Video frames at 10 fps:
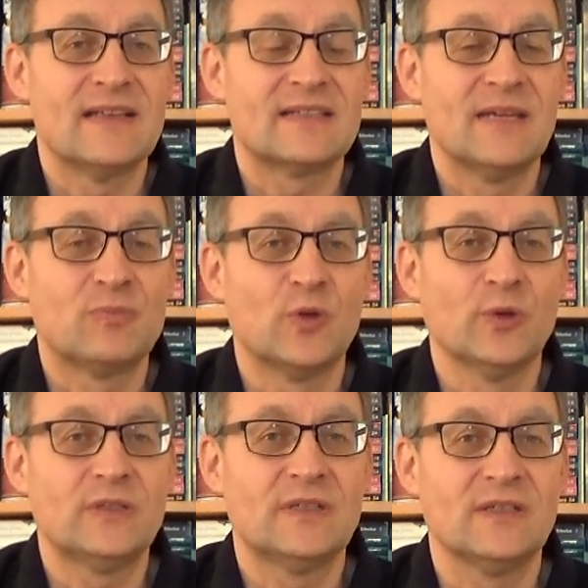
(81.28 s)
Es gibt
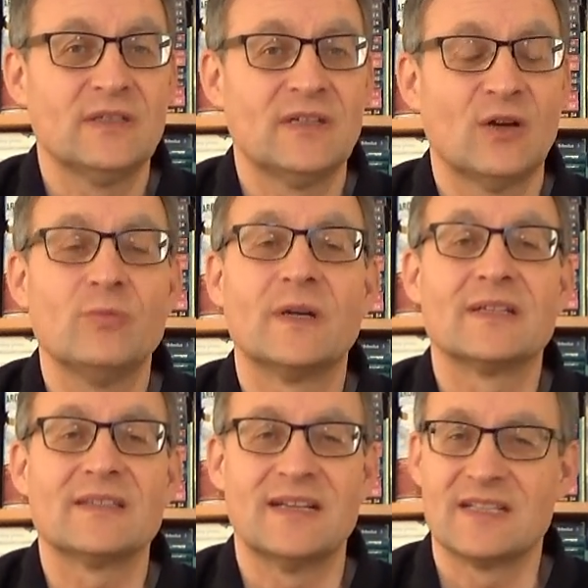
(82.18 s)
Gerüchte darüber,
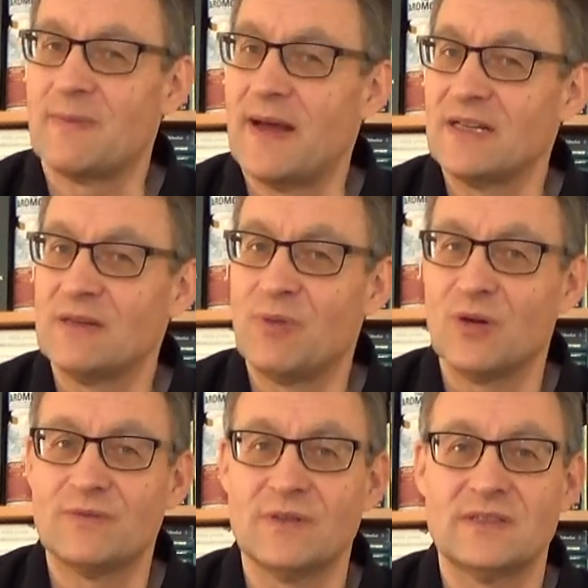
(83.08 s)
dass eine zweite
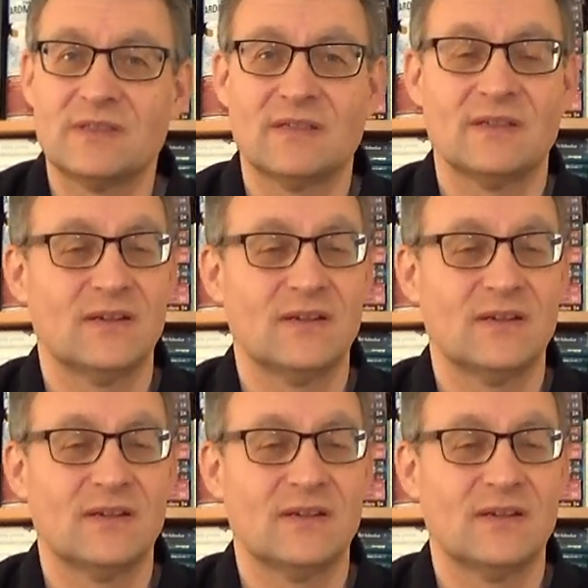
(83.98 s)
gebaut wird,